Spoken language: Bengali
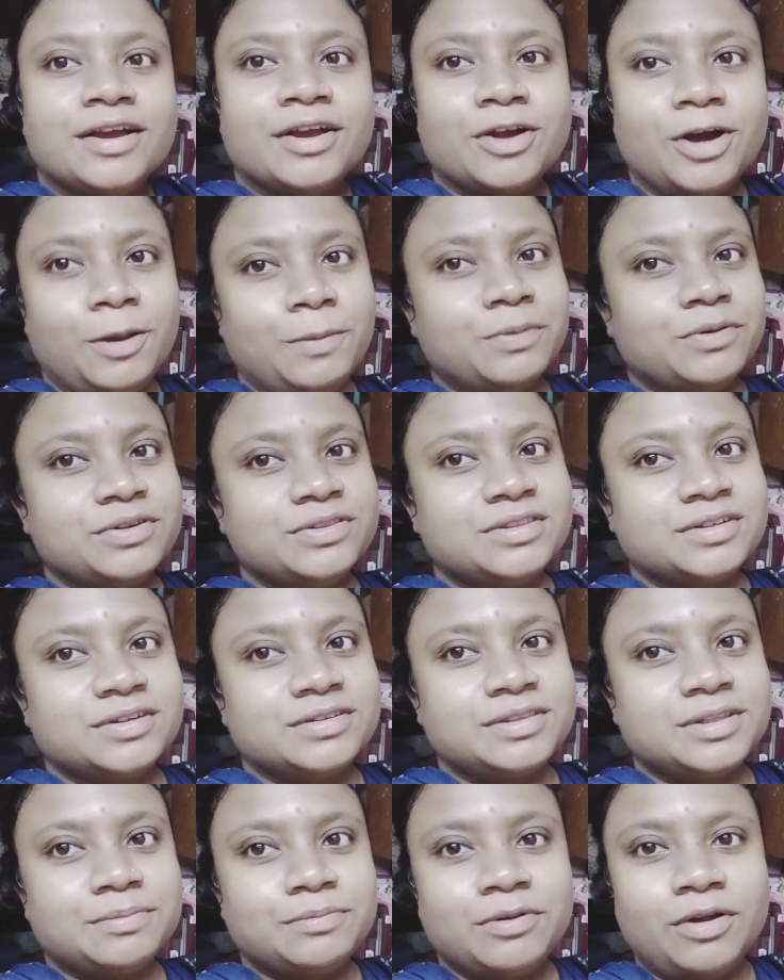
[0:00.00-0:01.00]
গল্প করতে
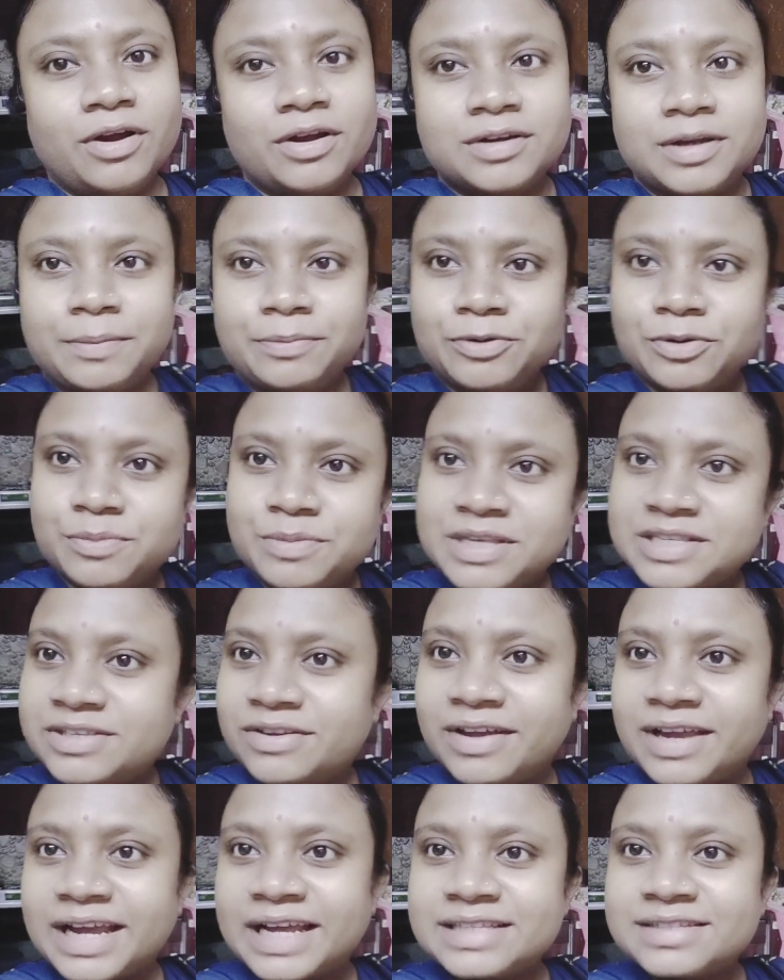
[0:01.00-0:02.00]
করতে ব্লগটা পুরো মিস
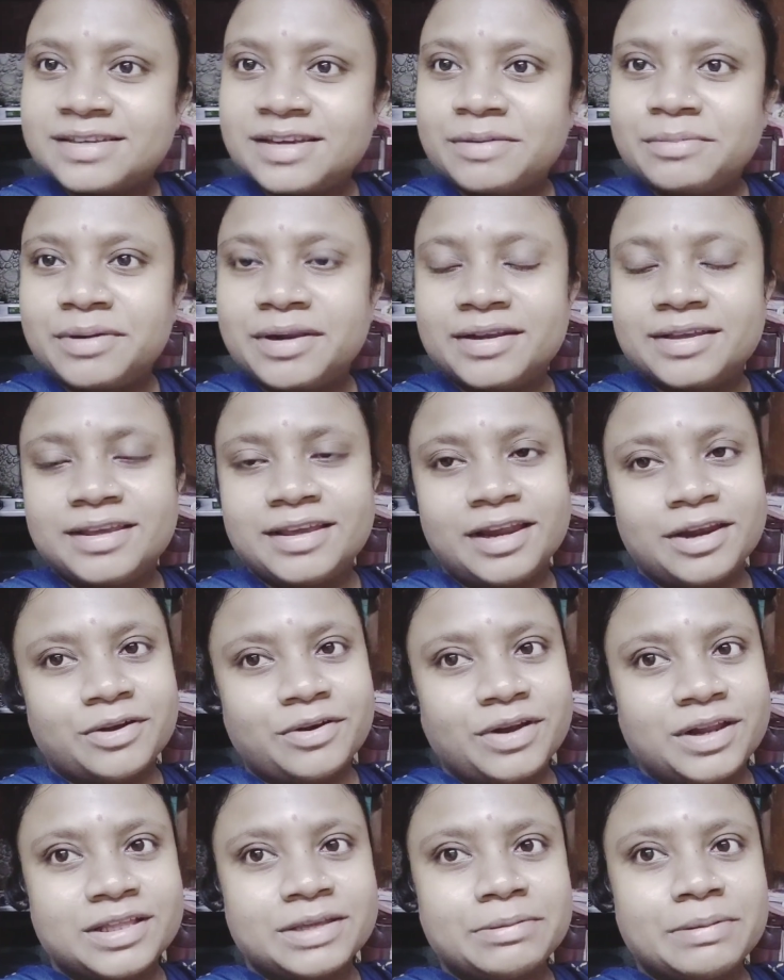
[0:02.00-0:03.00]
হয়ে গেছে আমার কি আর
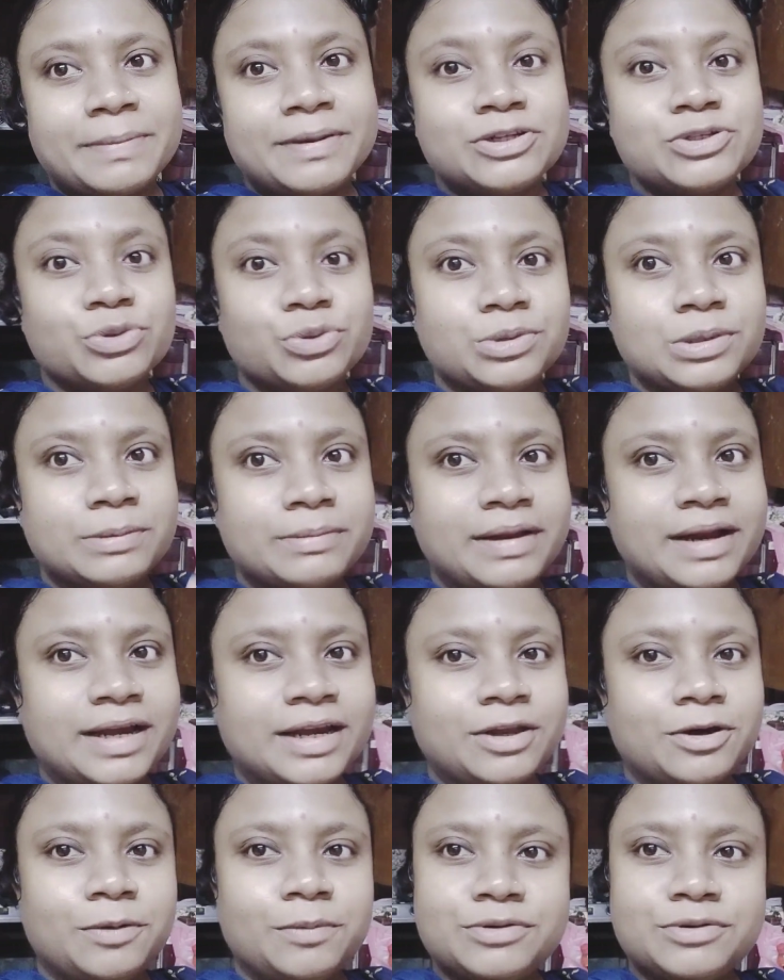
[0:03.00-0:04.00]
করা যাবে বাট
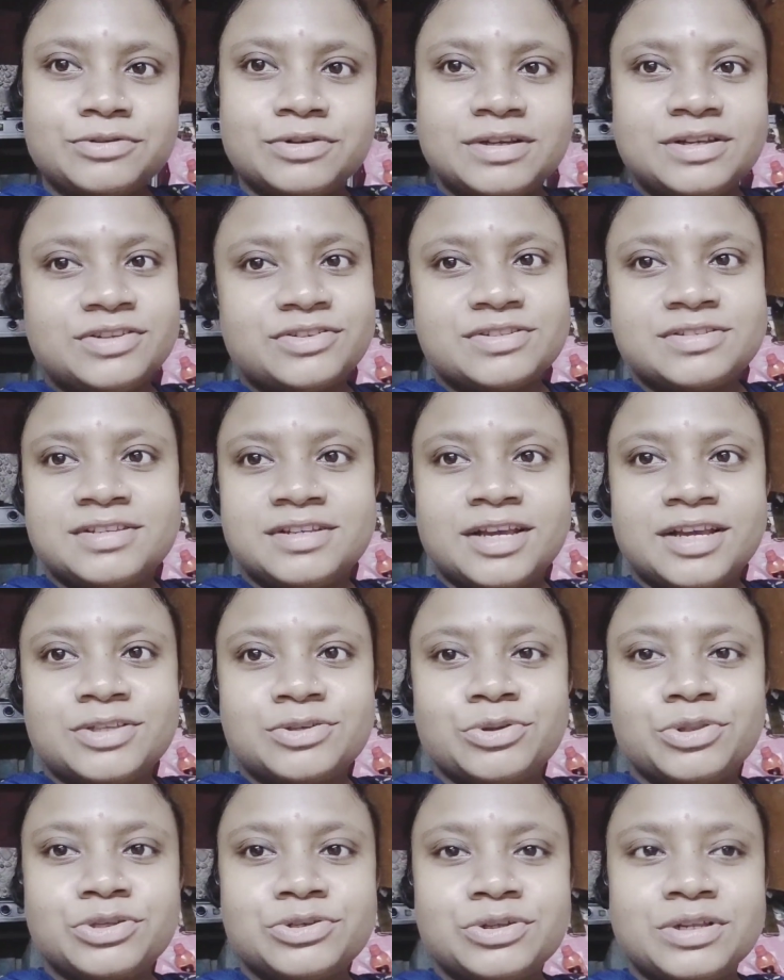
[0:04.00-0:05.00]
সন্ধেবেলাটা অবশ্যই ইন্টারেস্টিং
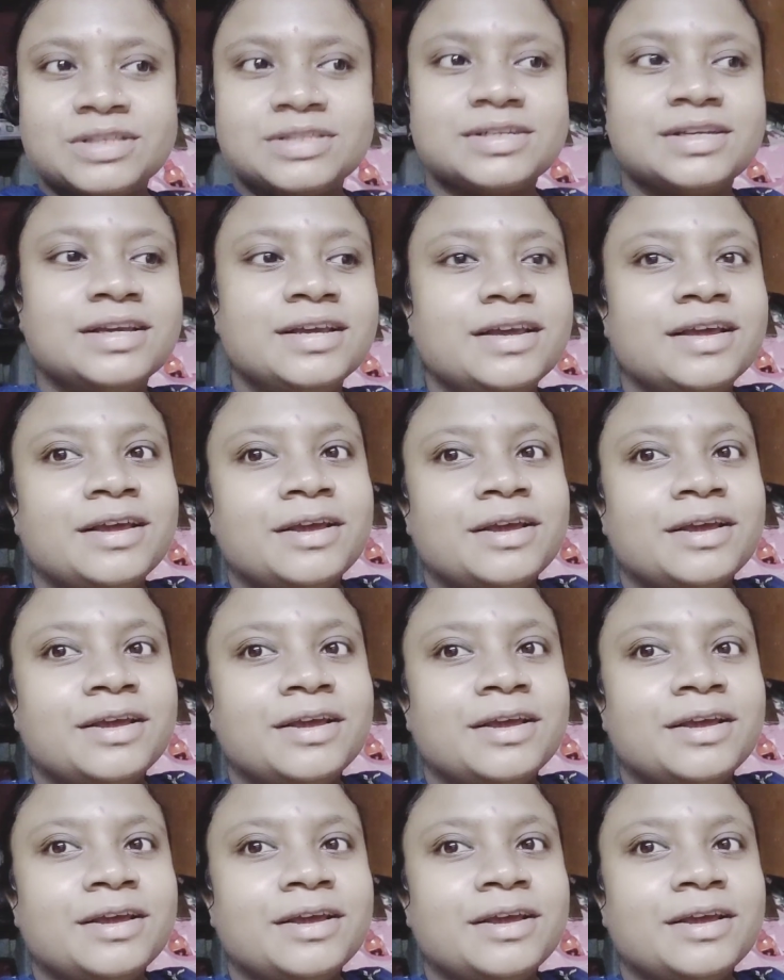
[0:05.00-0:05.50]
কিছু হতে চলেছে